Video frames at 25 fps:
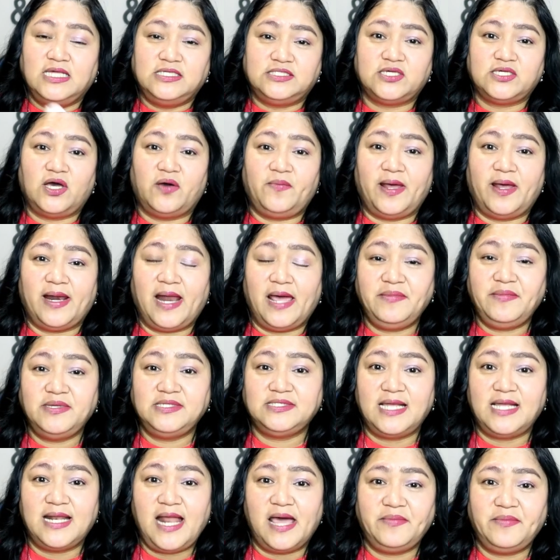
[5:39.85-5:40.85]
So, maraming
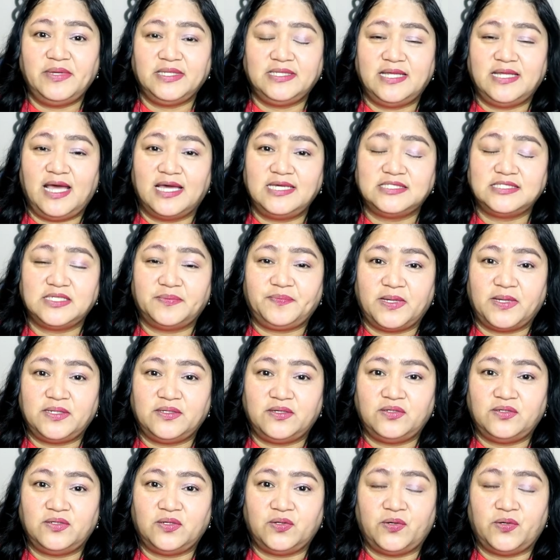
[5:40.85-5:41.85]
salamat guys sa
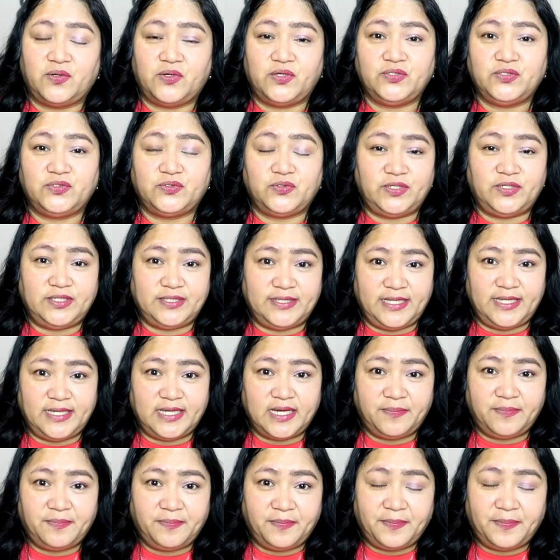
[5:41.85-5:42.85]
panonood. Kung hindi
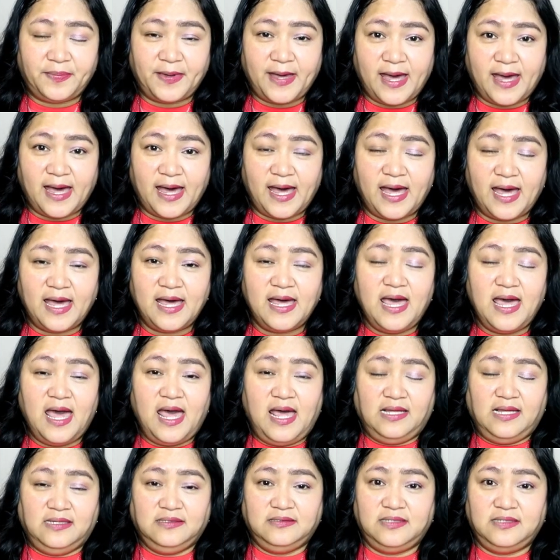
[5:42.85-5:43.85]
ka pa
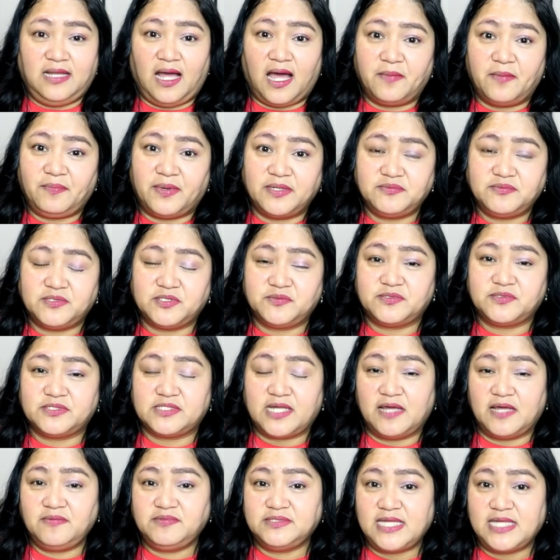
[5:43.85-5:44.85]

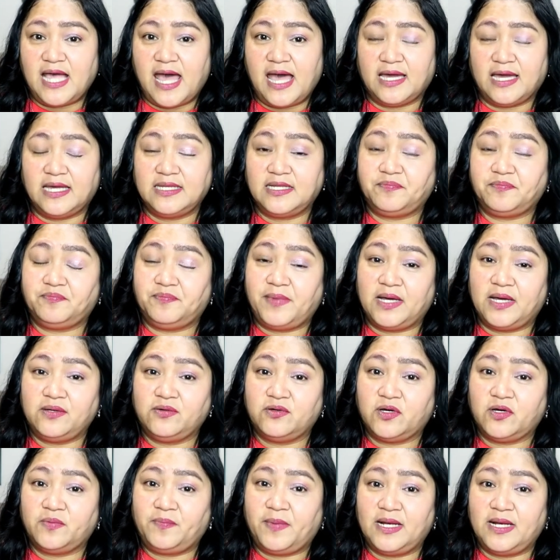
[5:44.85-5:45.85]
nakapag-subscribe sa akin at bago
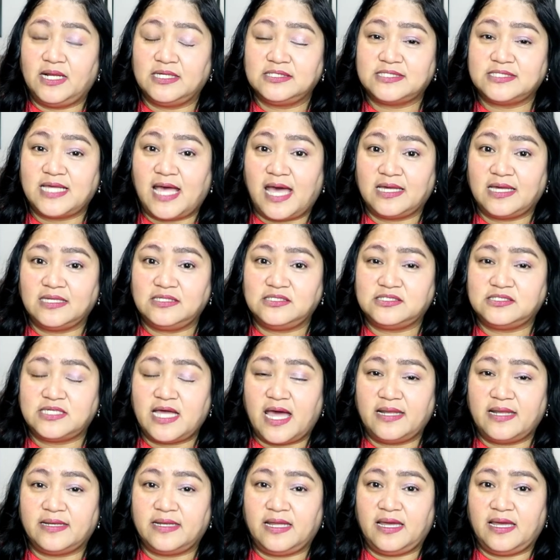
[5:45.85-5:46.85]
ka pa lang sa aking
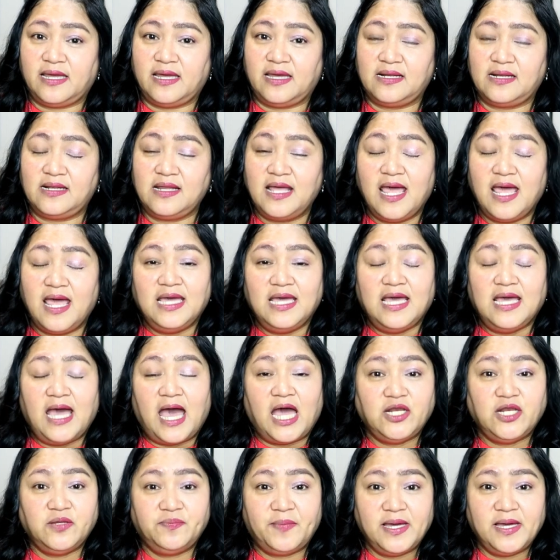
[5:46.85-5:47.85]
channel,
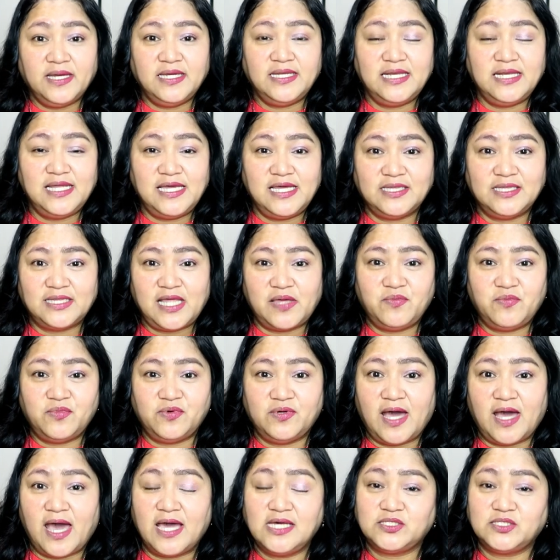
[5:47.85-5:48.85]
ano pang hinihintay mo
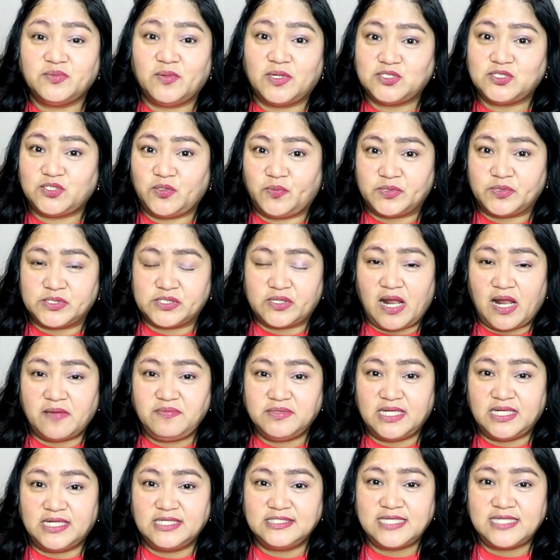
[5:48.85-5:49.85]
guys? Mag-subscribe
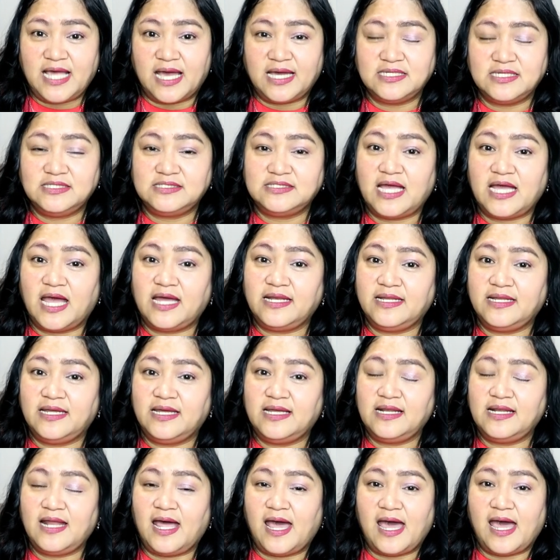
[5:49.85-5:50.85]
ka na sa akin
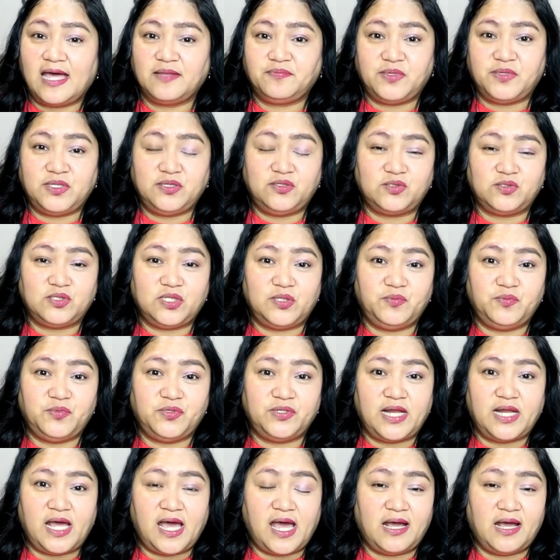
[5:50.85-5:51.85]
channel at pinutin mo
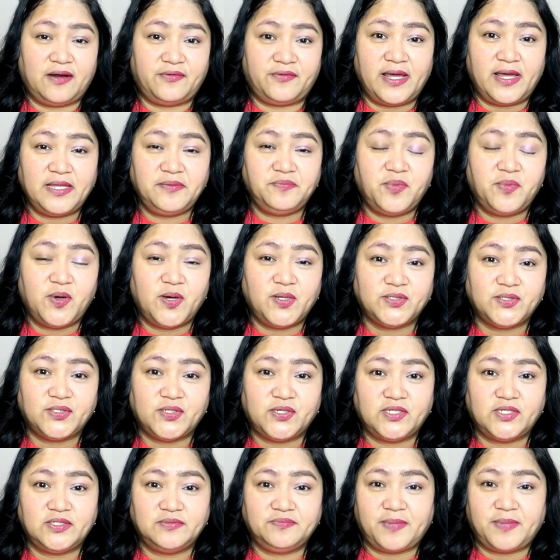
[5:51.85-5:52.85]
na ang red
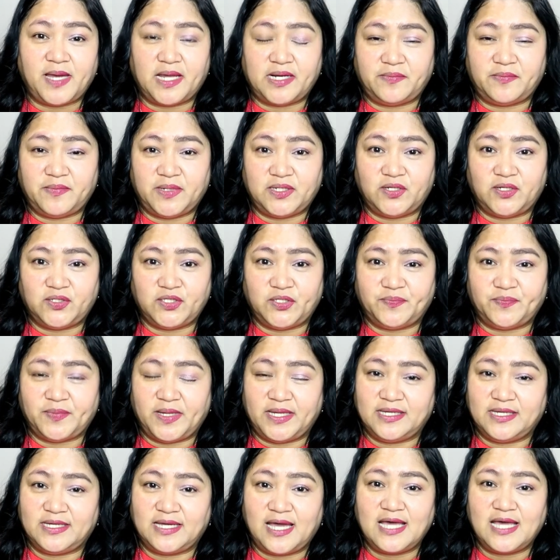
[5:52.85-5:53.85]
button para manotify
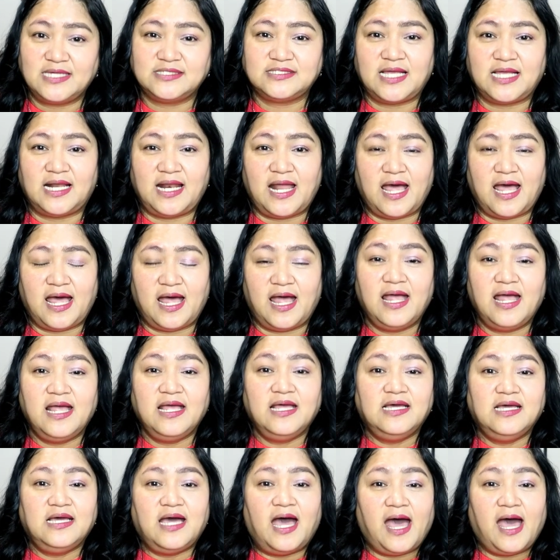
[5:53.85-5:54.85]
ka sa
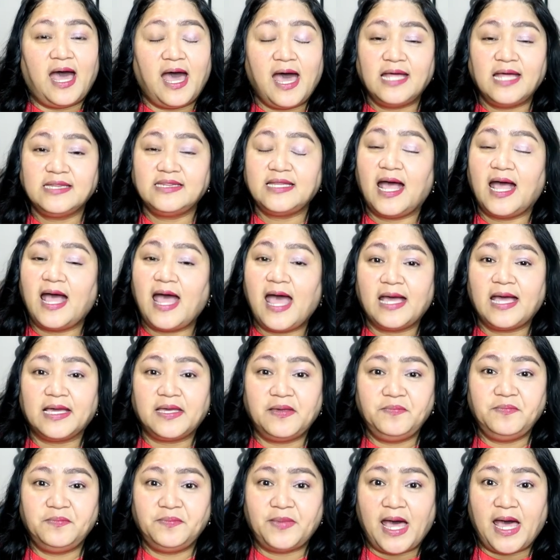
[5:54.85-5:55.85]
lahat ng
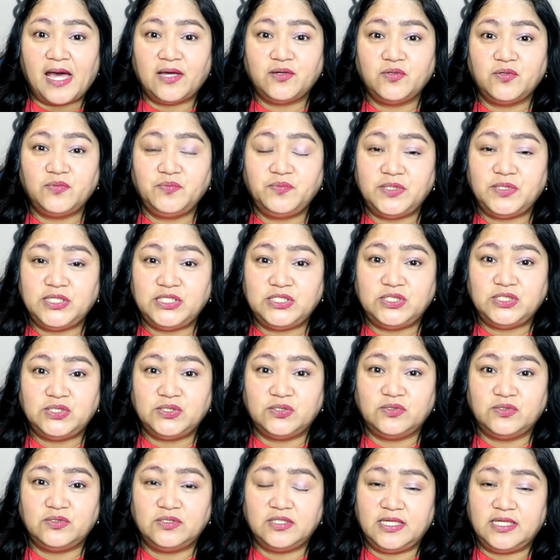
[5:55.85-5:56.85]
aking bagong video
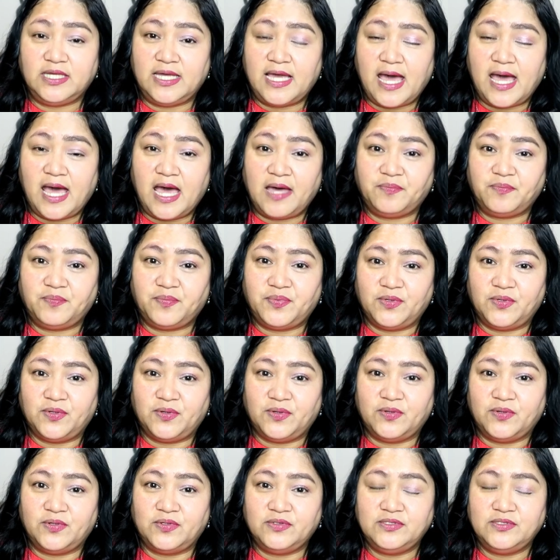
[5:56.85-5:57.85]
yung
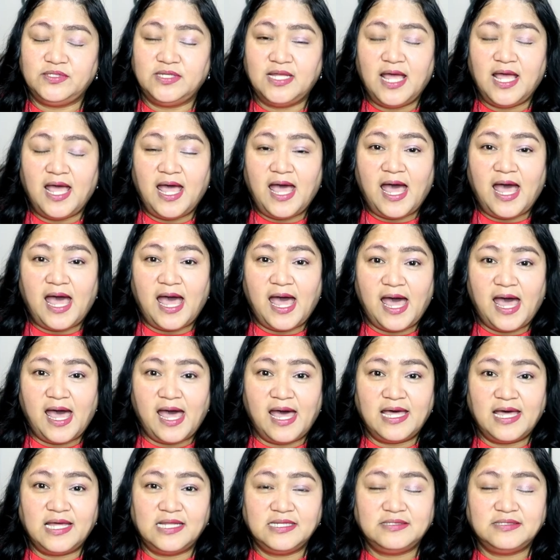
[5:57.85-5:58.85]
i-upload.
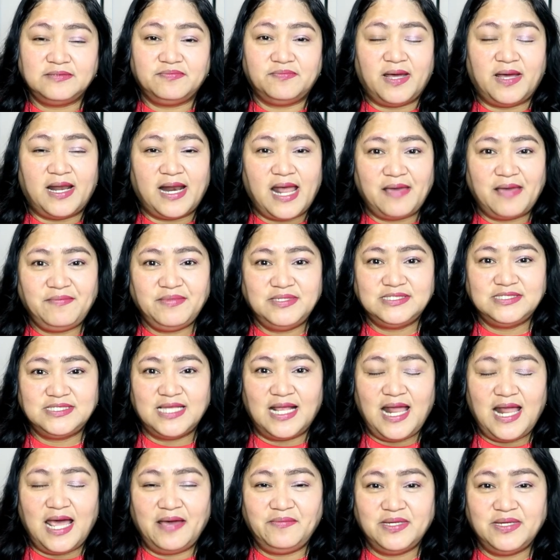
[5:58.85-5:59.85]
At maraming
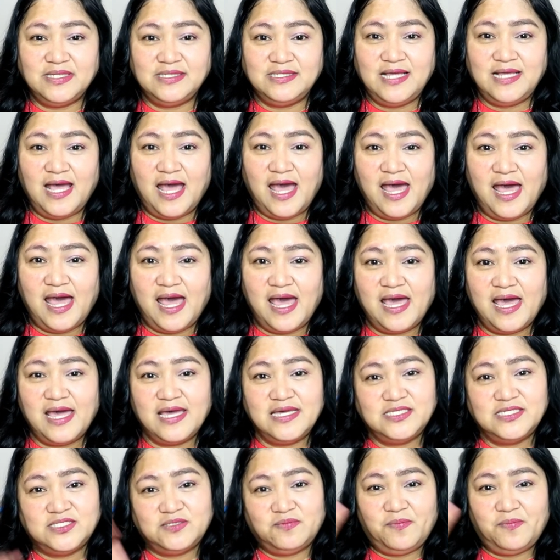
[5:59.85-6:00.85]
salamat
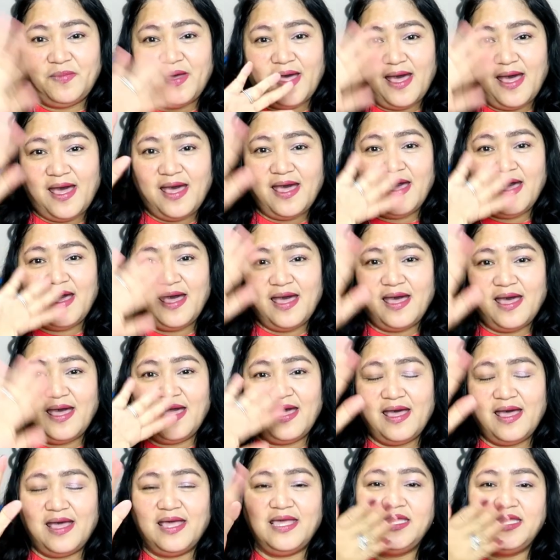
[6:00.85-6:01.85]
guys!
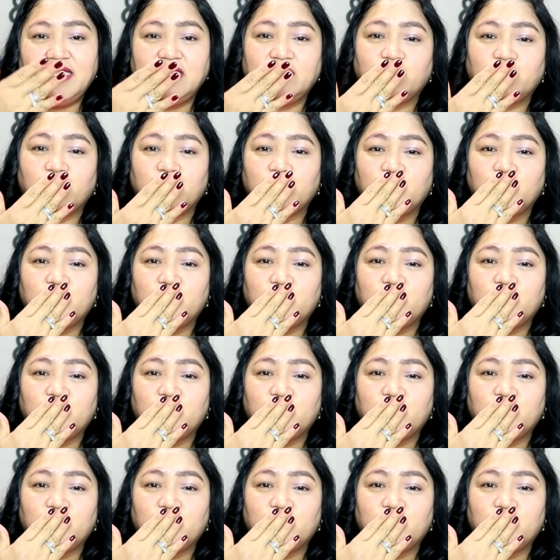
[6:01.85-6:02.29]
Bye!